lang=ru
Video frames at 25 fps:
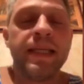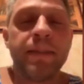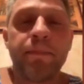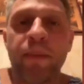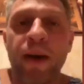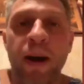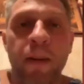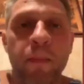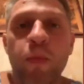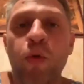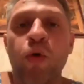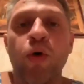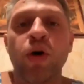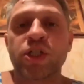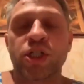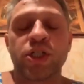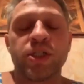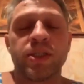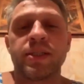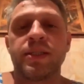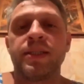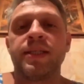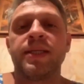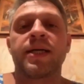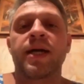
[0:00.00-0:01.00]

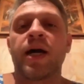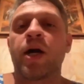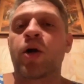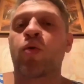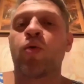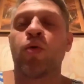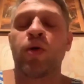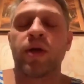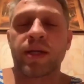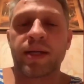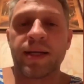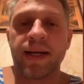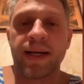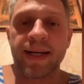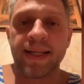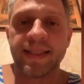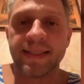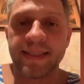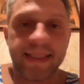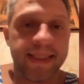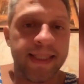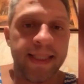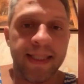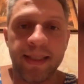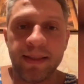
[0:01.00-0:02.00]
поможет никакой
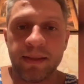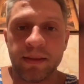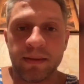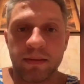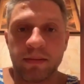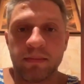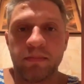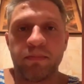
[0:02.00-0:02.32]
карантин,